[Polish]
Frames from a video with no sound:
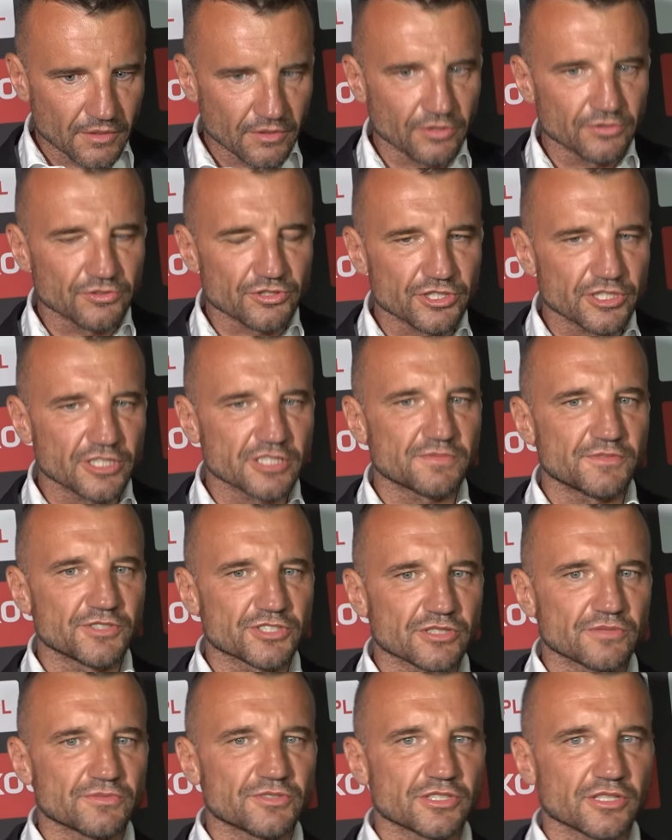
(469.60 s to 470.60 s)
On już nie jest
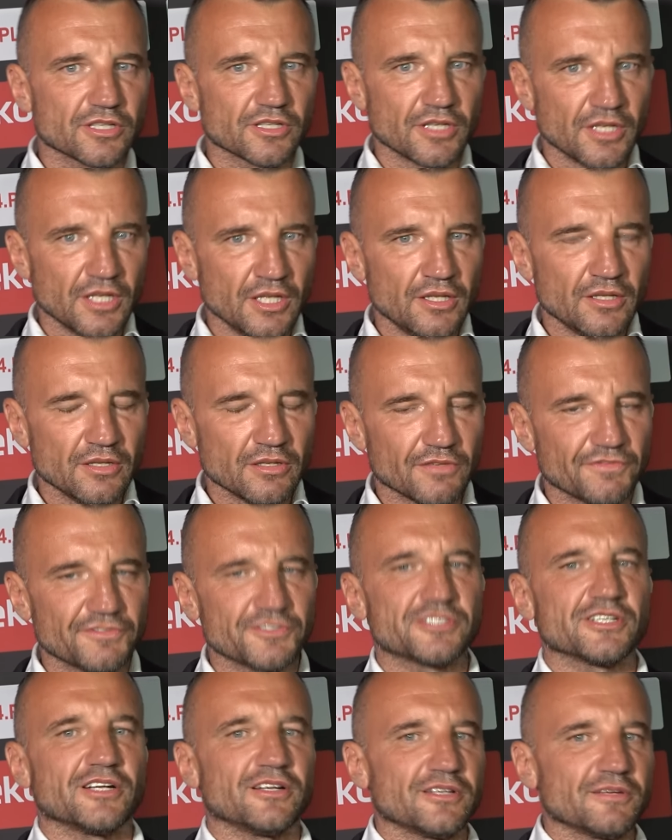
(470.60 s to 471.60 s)
mistrzem dzisiaj.
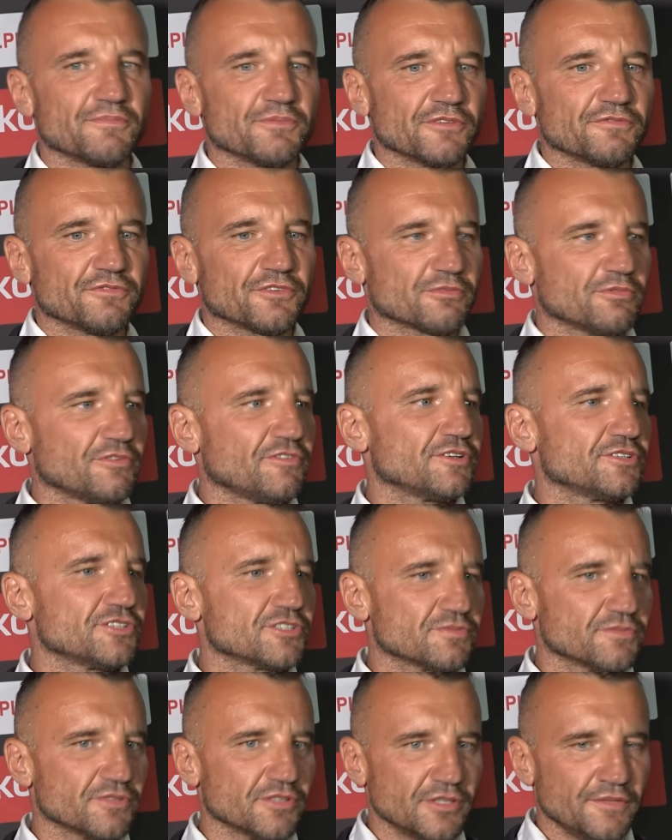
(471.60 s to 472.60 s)
Oficjalnie
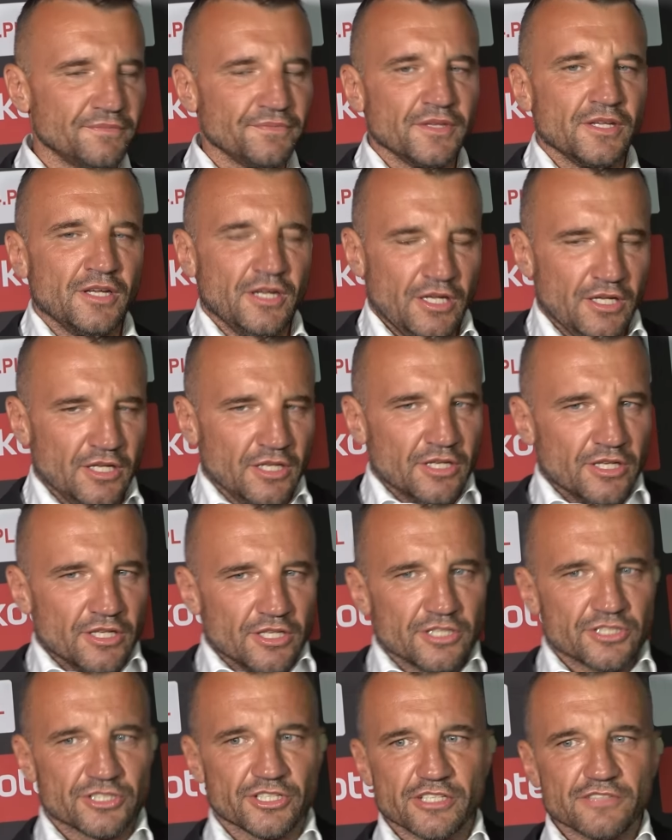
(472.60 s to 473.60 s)
poinformowaliśmy,
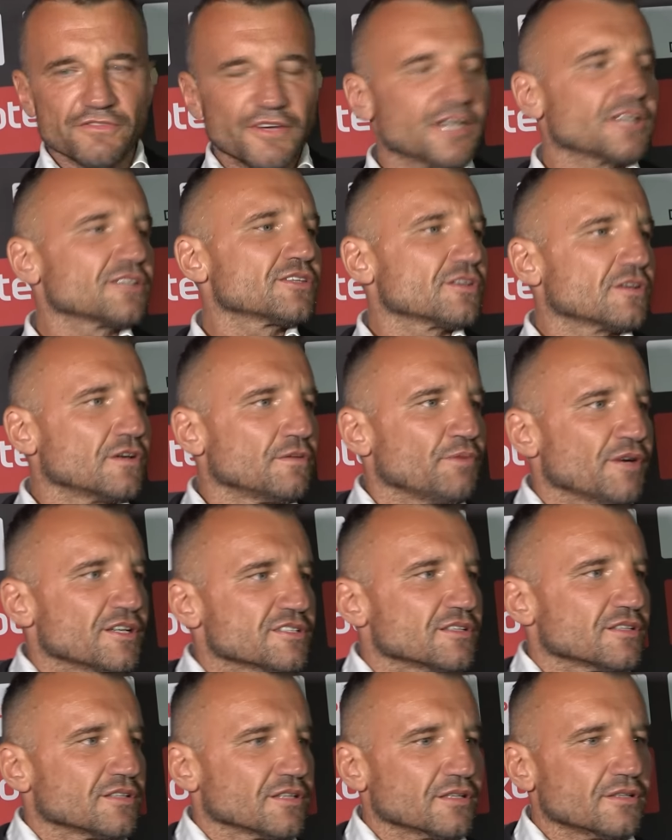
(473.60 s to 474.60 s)
że jest wakat tego
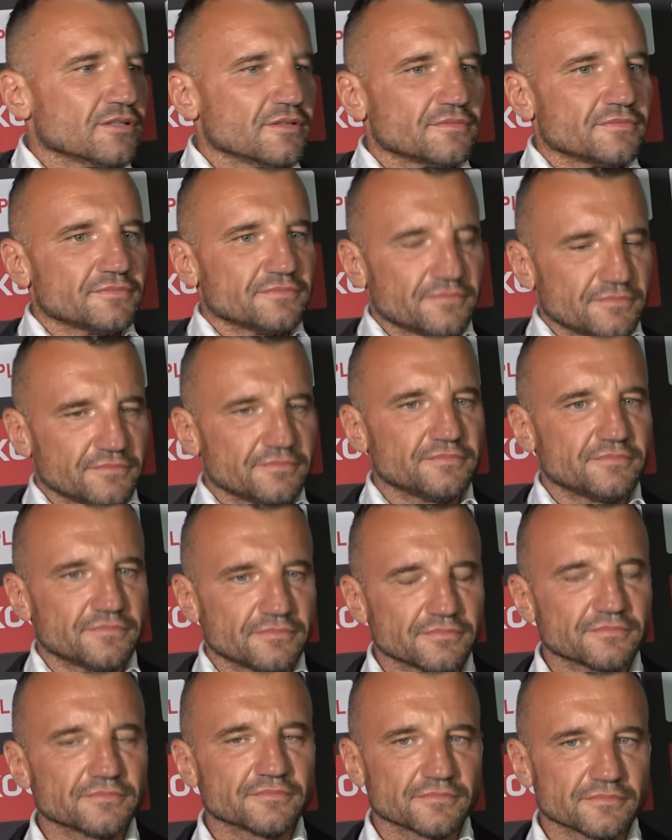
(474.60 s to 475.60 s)
pasa, tak?
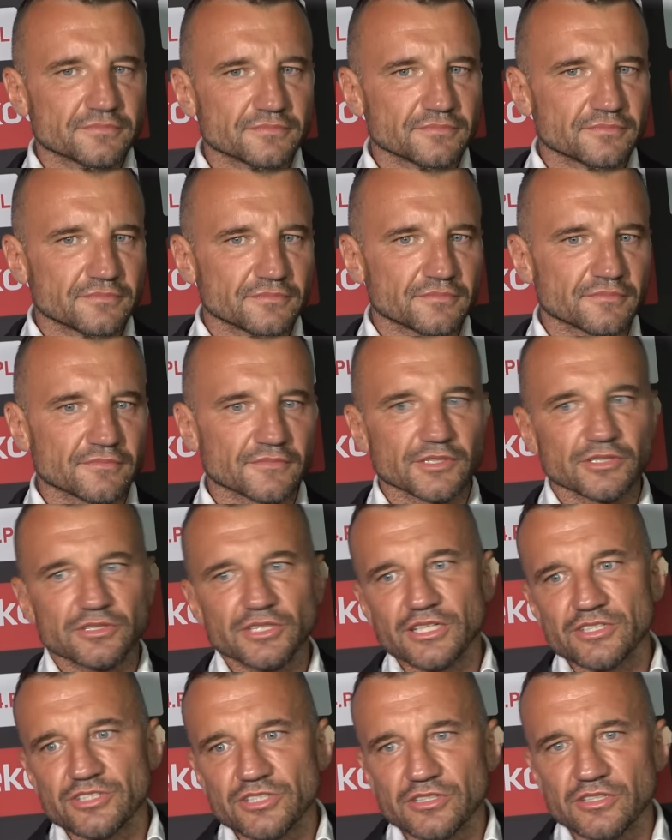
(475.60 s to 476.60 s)
No
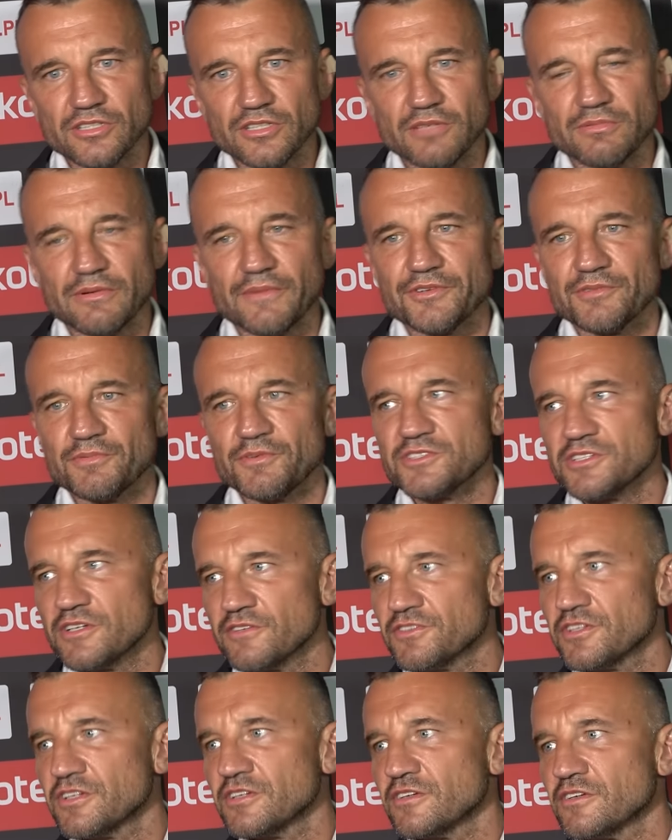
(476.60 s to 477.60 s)
także tyle mam do powiedzenia
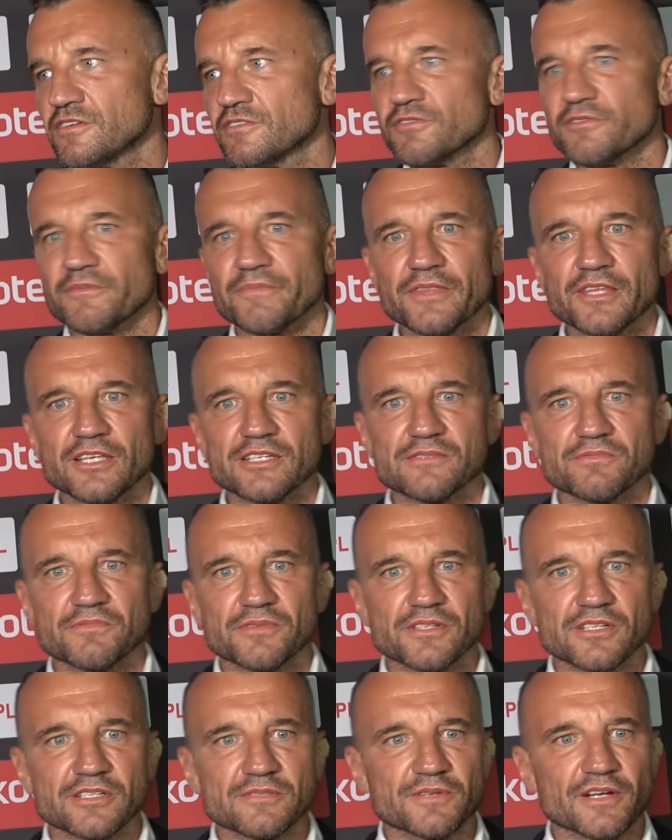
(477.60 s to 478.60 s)
w tej, tej,
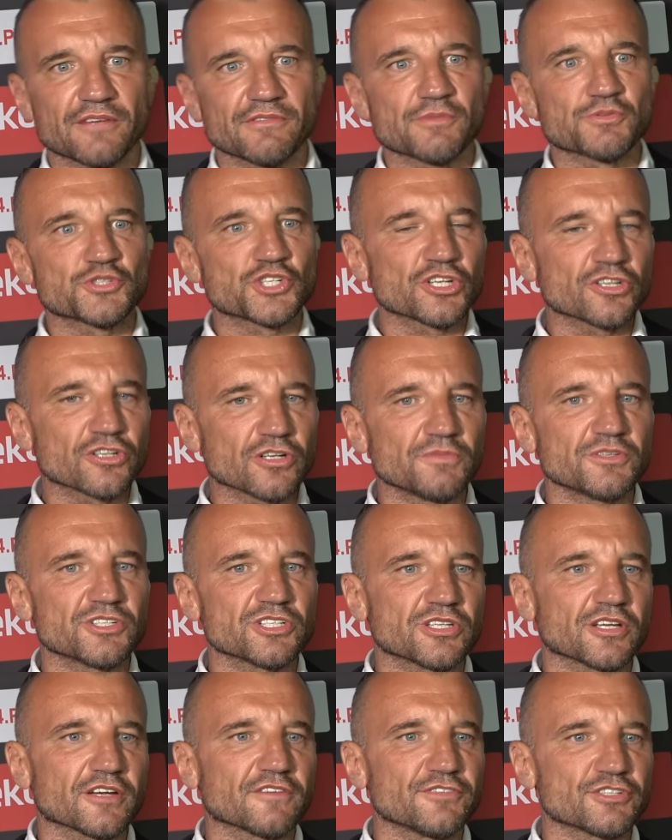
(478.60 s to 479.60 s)
tej, sprawie. Przykro mi,
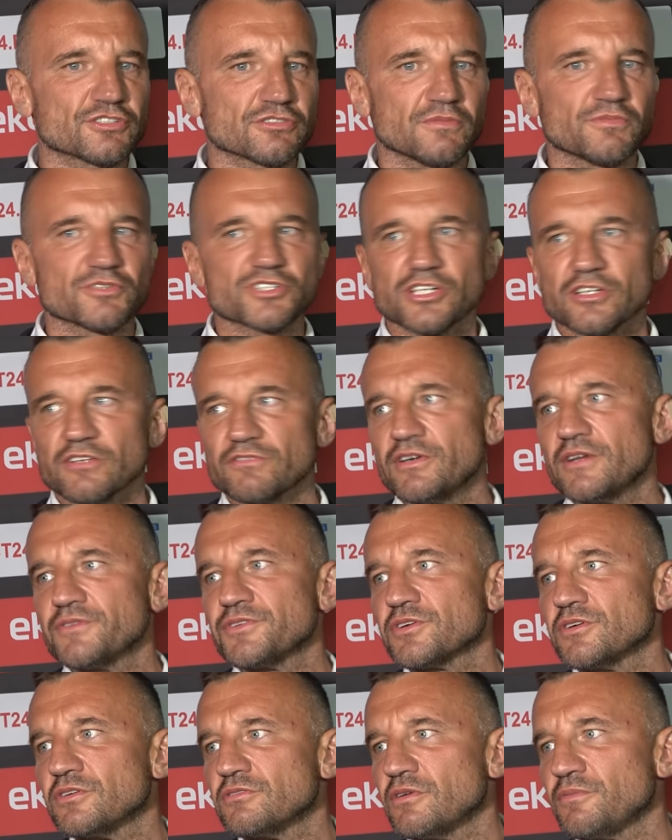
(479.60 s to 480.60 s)
że tak wyszło, bo szanowałem
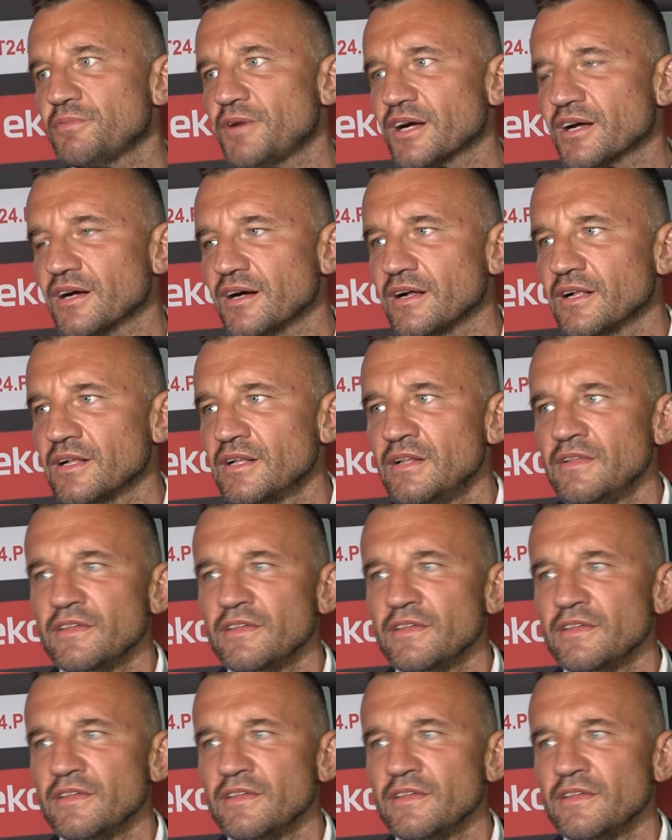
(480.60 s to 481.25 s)
tego chłopaka.